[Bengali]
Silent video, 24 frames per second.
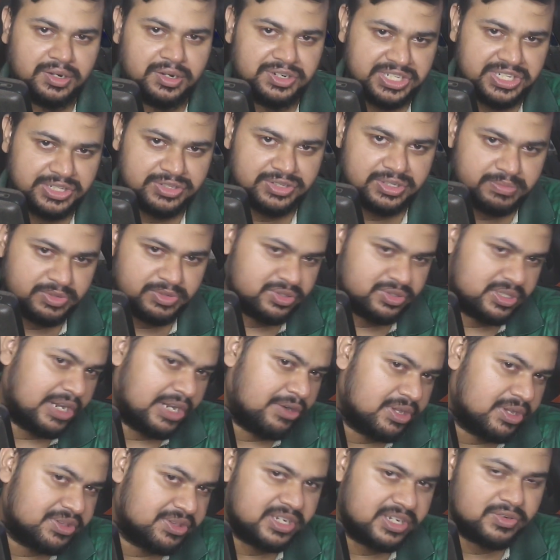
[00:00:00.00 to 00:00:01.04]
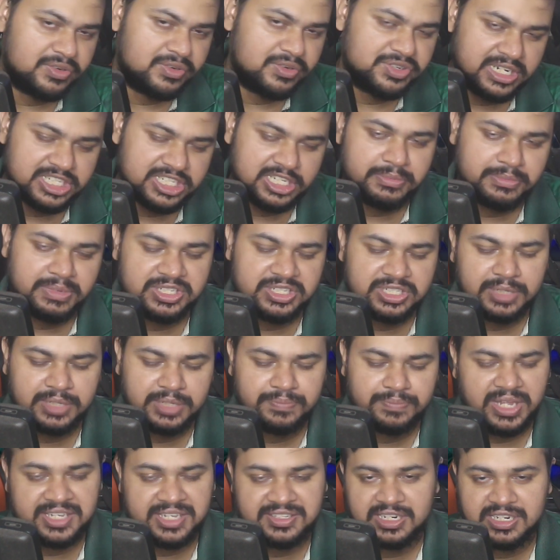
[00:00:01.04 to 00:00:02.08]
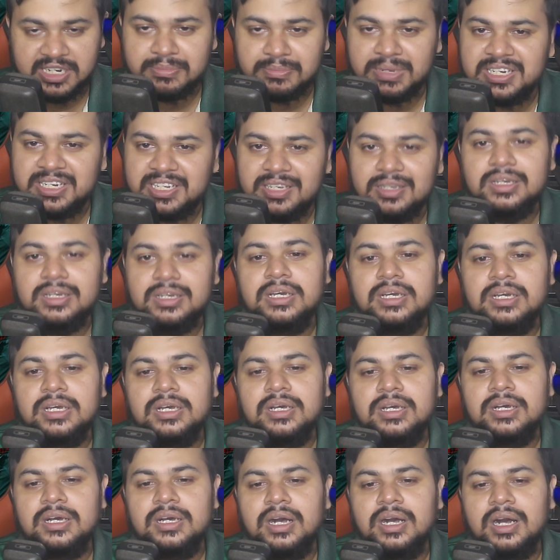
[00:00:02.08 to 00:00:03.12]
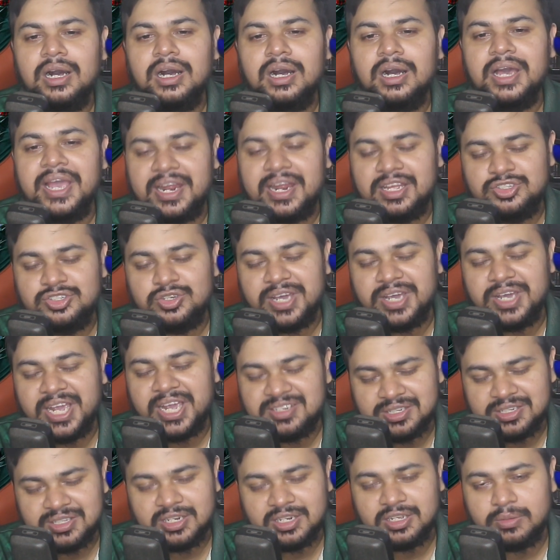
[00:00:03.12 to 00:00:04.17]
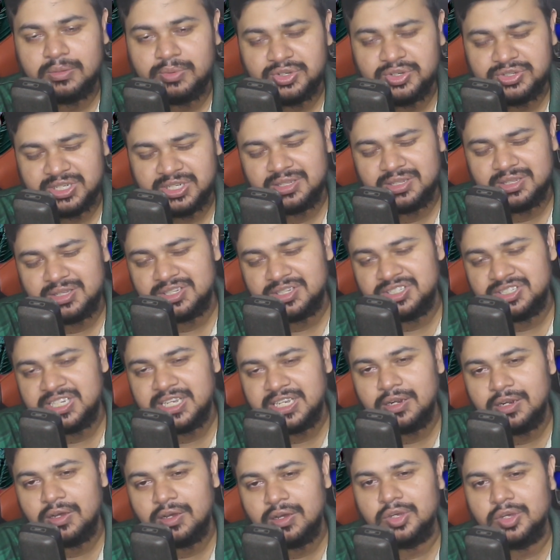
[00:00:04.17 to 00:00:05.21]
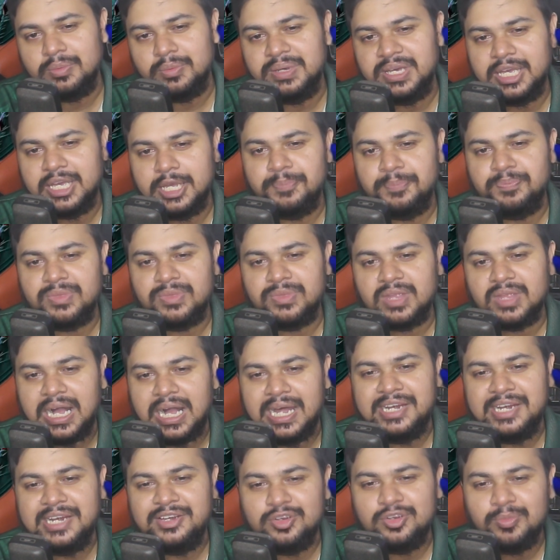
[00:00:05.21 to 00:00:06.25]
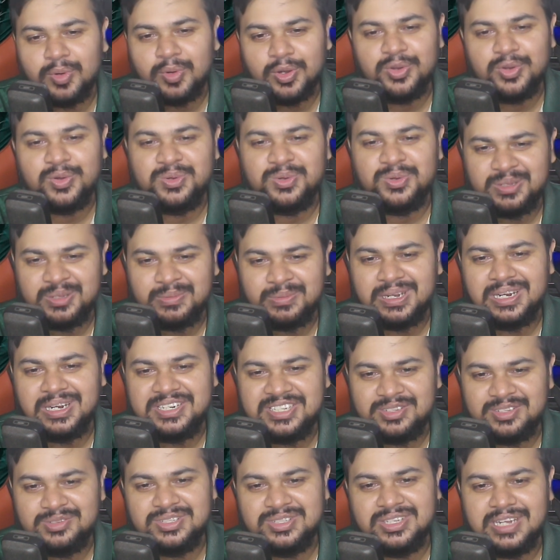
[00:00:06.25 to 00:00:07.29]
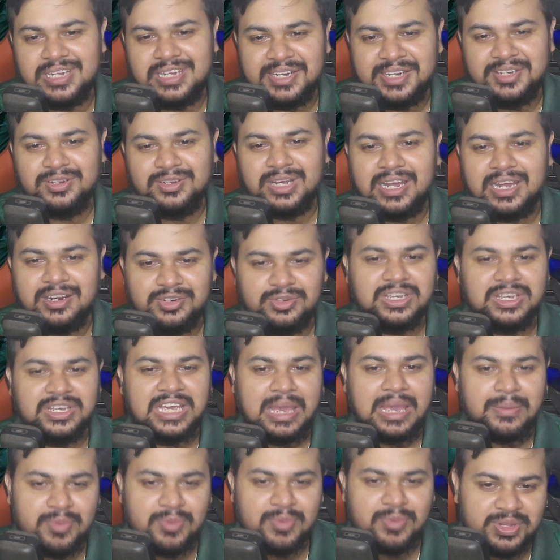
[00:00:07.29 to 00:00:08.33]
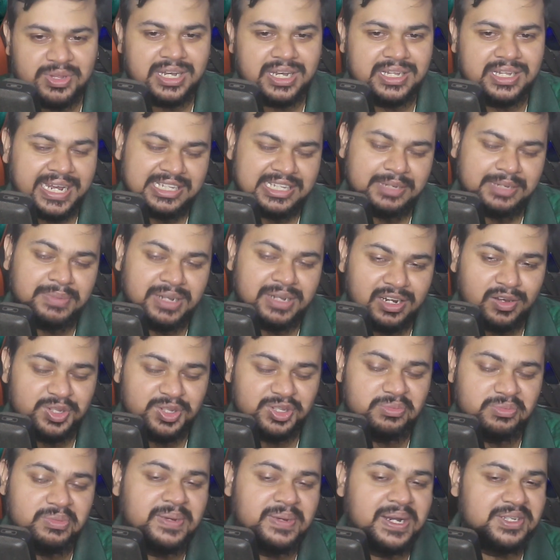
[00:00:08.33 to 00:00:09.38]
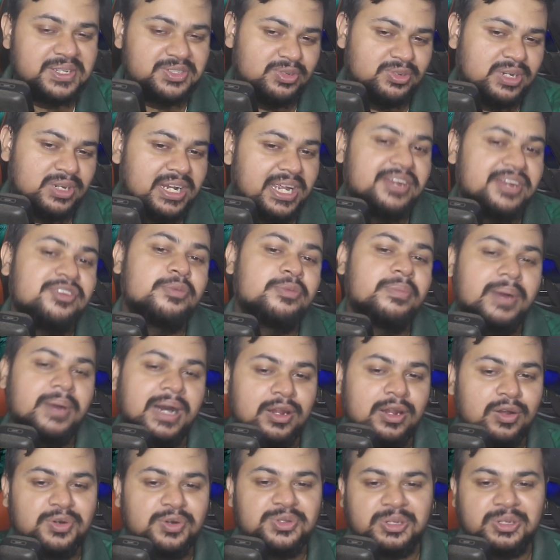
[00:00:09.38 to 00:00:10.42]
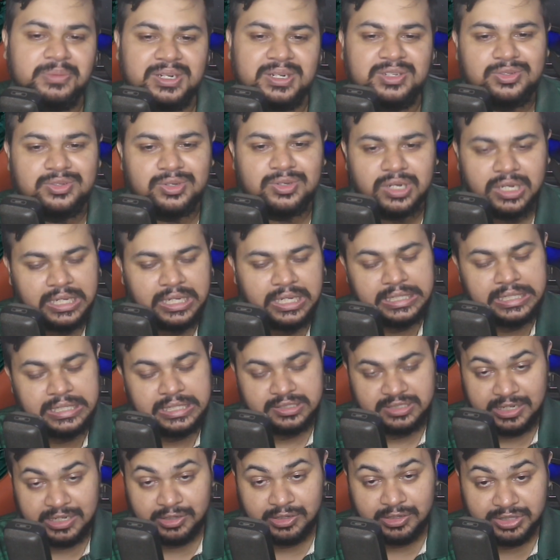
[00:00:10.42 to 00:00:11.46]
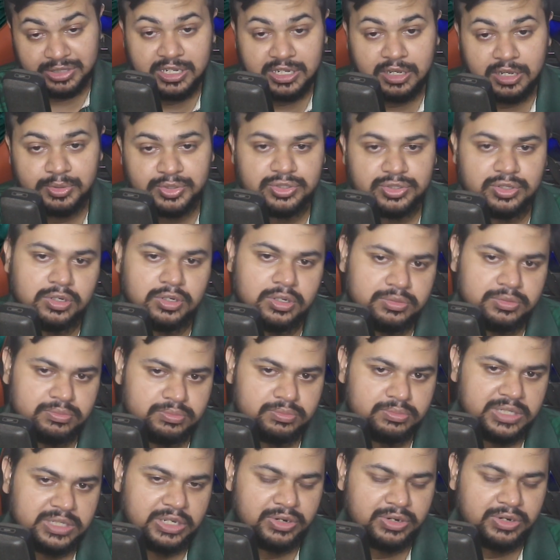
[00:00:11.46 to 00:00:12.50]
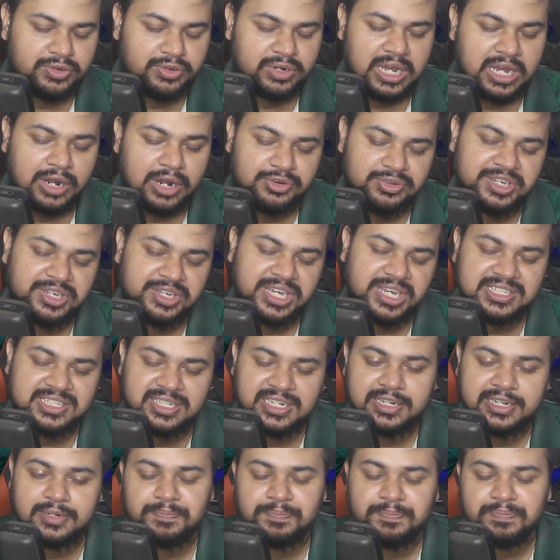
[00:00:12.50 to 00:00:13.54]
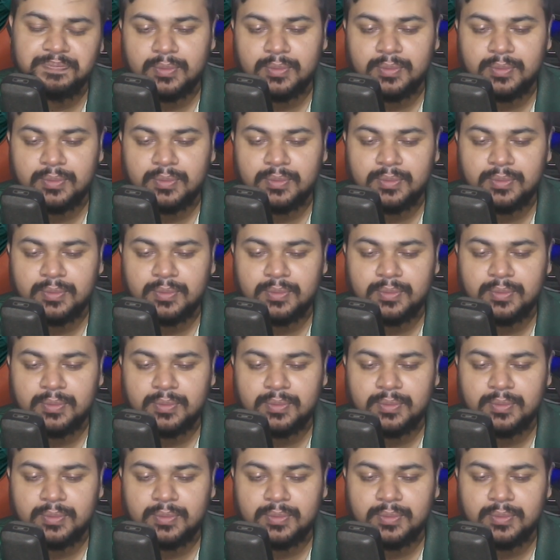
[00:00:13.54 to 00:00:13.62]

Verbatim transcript: ঋষিত হোসেন তেরো রান তিনি করেছেন আজকের ম্যাচে এক্সেলেন্ট ব্যাটিং একটা ছয় একটা চার ছিলেন অবশ্যই তার ছিল তবে আর একটু বড় করতে পারলে ঋষাদ হোসেন আর আরেকটু ক্যামিও দিয়ে দেখাতে পারলে হয়তো বাংলাদেশ আর একটু ভালো হতে পারত যাই হোক তিনি অবশ্য তেরো রান করে আউট হয়ে গিয়েছিলেন